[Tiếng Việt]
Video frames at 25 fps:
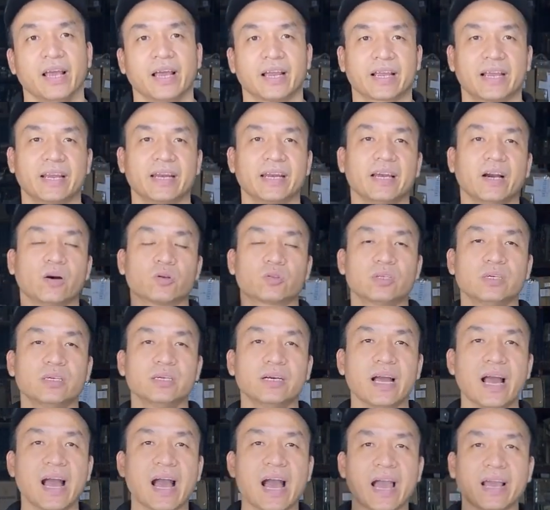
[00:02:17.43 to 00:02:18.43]
Cái điều thứ
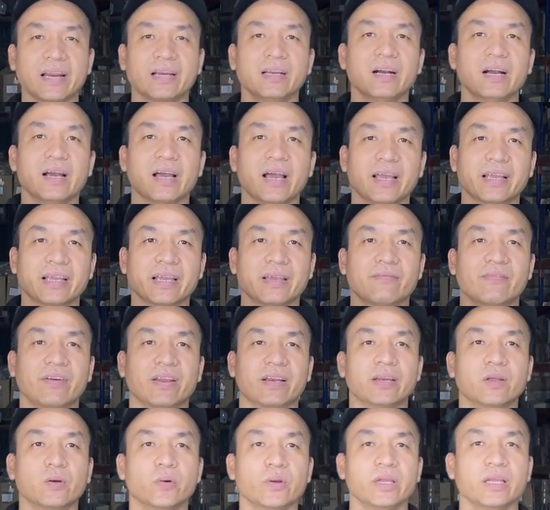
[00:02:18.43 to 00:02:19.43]
hai nữa anh em phải
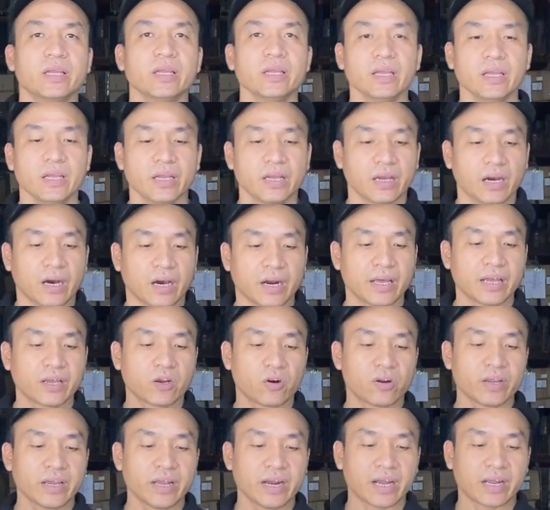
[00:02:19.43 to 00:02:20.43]
lưu ý ở đây
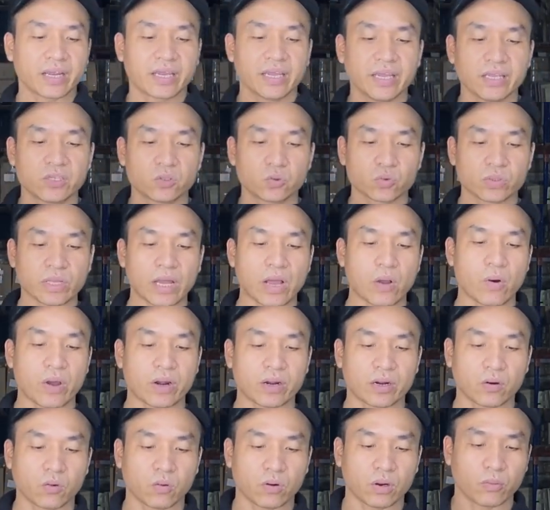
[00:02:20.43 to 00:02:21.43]
có nghĩa là khi chúng ta hoạt
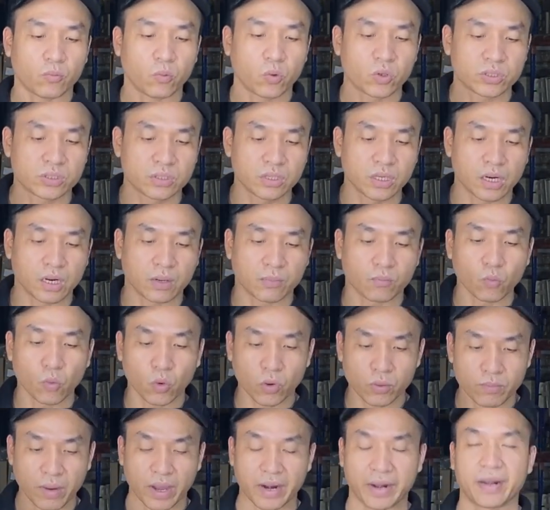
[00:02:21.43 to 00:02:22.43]
động ở môi trường
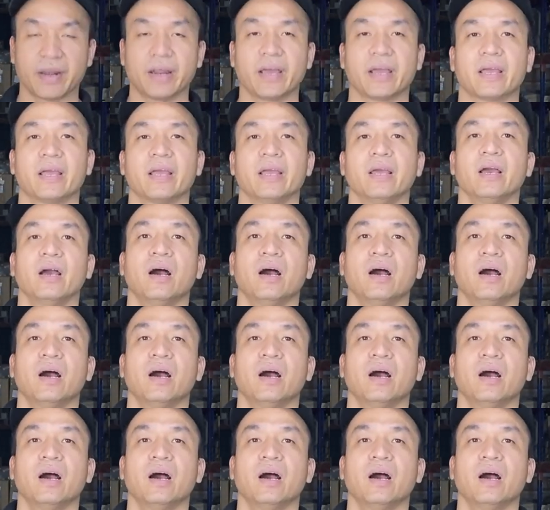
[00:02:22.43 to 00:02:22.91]
bụi bẩn này,